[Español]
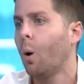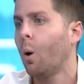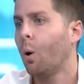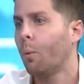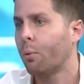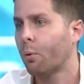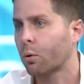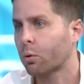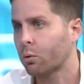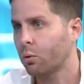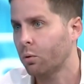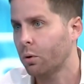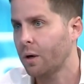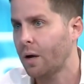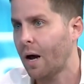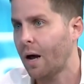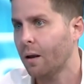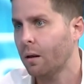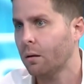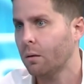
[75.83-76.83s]

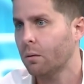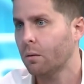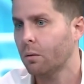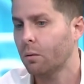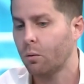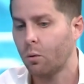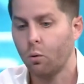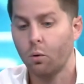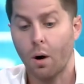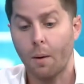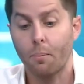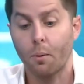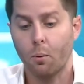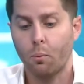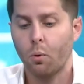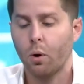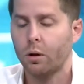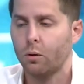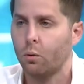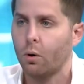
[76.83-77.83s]
oportunidad con una
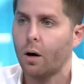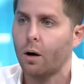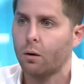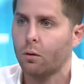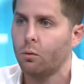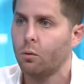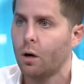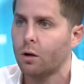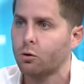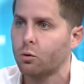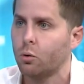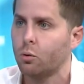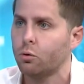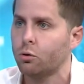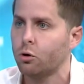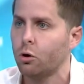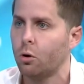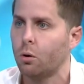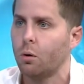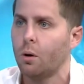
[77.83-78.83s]
propuesta, una, una
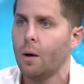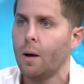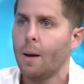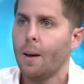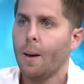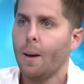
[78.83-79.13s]
solución.